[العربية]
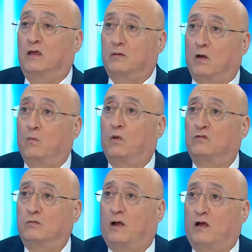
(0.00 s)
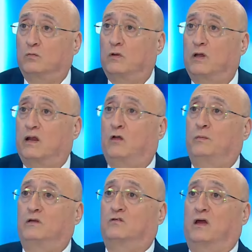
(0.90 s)
اول جمعه حزب الله راح له
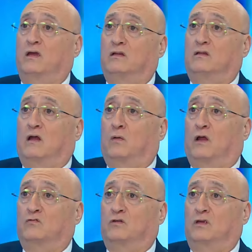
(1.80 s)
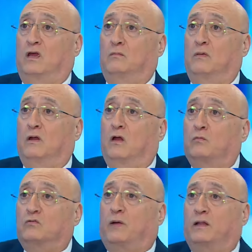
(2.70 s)
100 شهيد اول 10 ايام لانه
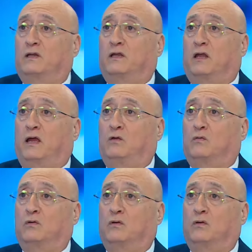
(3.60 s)
مش محضرين حالهم